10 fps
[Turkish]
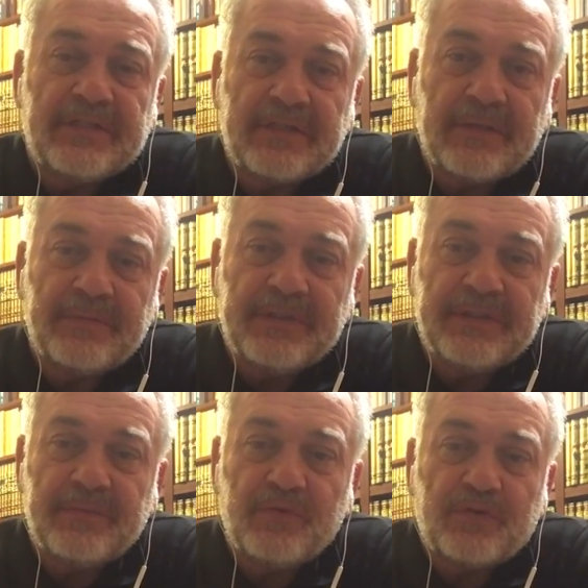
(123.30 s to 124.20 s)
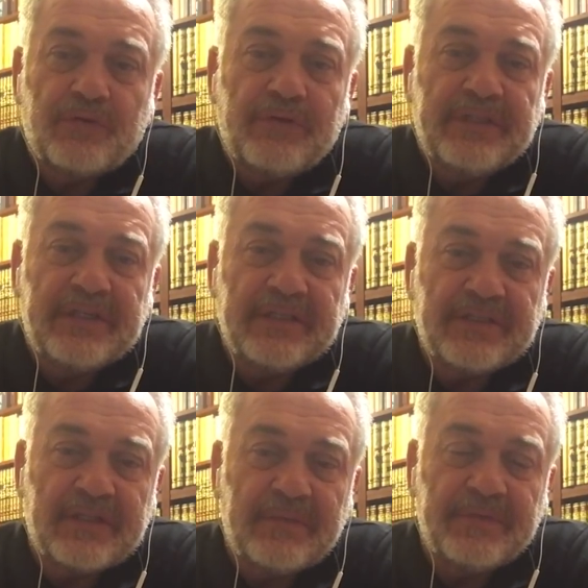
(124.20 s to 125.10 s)
de çıkabilir, Mussolini de
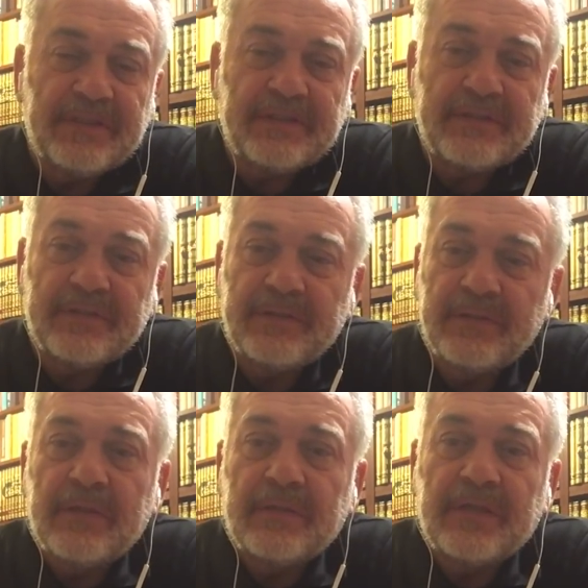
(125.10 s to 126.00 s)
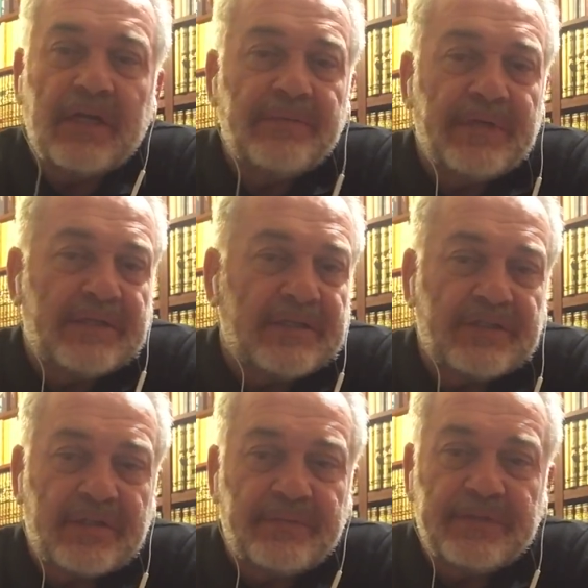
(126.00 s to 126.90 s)
çıkabilir, Taliban da
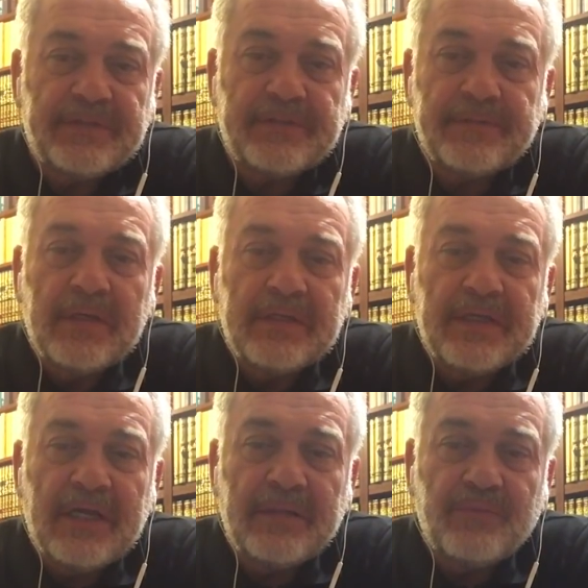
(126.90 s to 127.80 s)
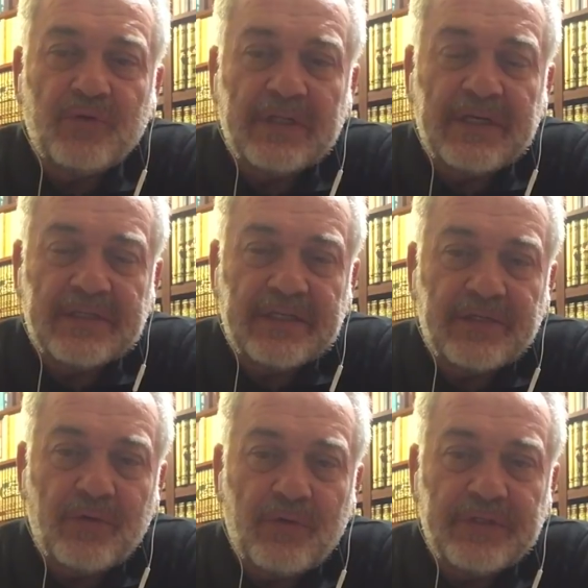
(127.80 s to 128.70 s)
çıkabilir. Yani
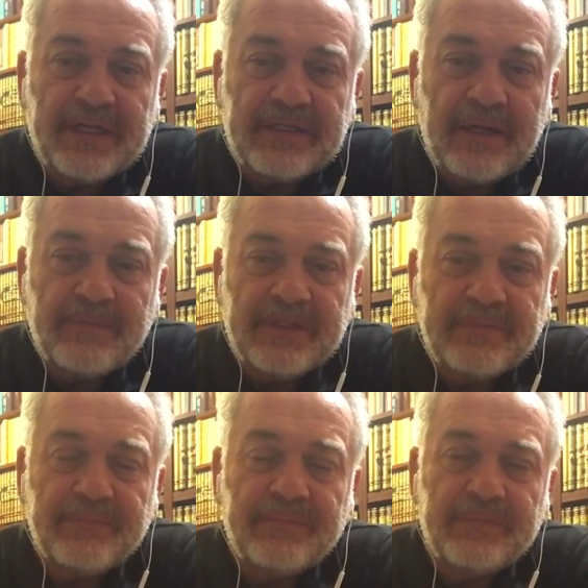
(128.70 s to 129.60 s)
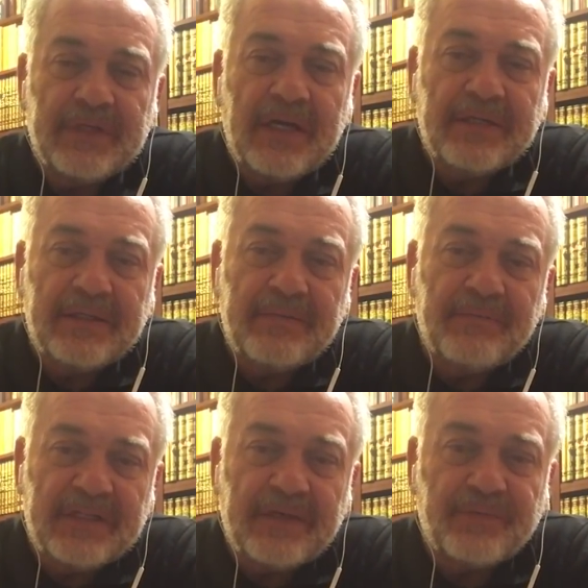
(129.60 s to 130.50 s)
buralardaki örneklemlerim yani
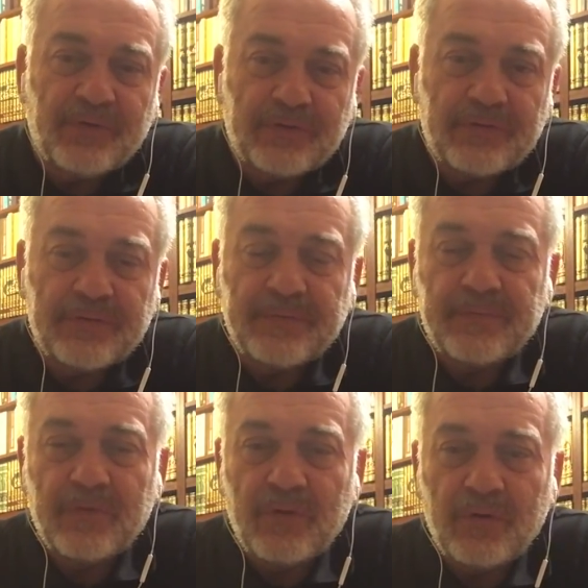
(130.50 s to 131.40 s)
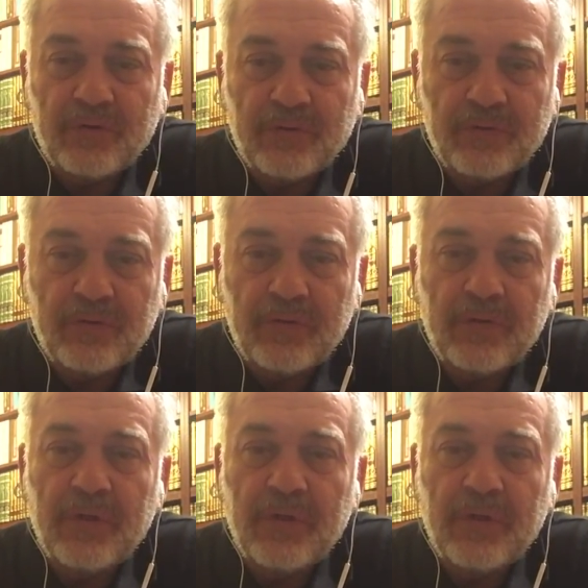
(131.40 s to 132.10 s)
metafor olduğunu